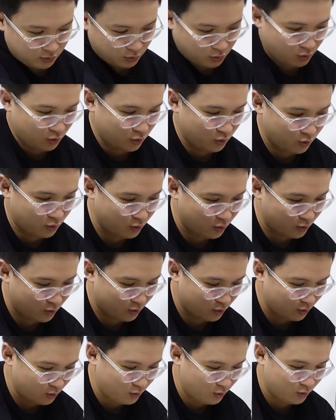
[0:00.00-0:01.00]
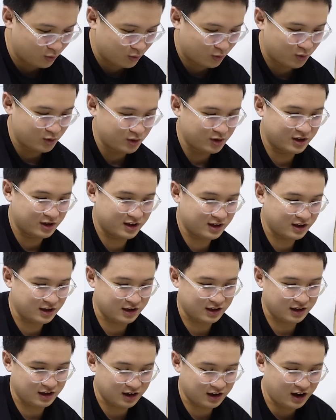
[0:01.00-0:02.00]
Uh, uh.
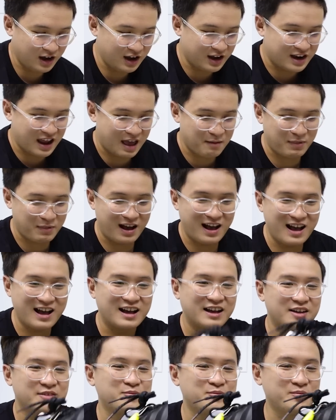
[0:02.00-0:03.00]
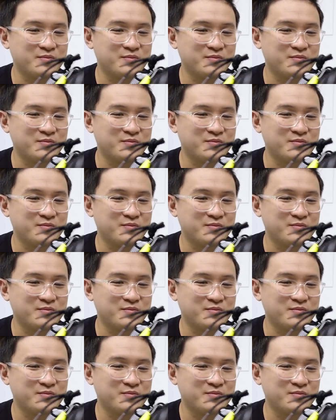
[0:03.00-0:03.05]
ơi đẹp à